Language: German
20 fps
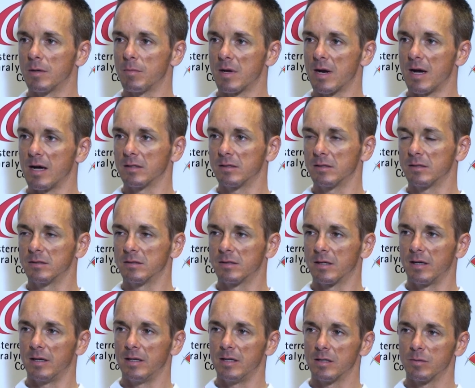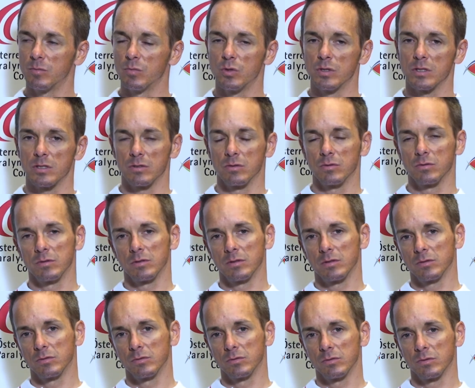am Rad trainieren muss
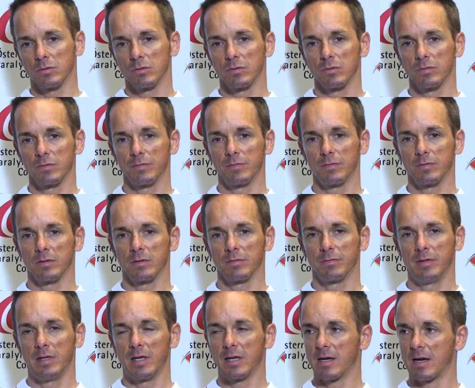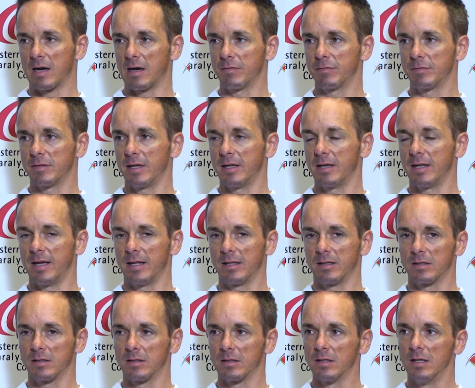und, und äh, viele
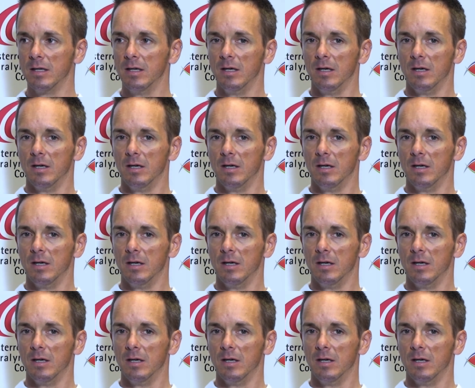Krafteinheiten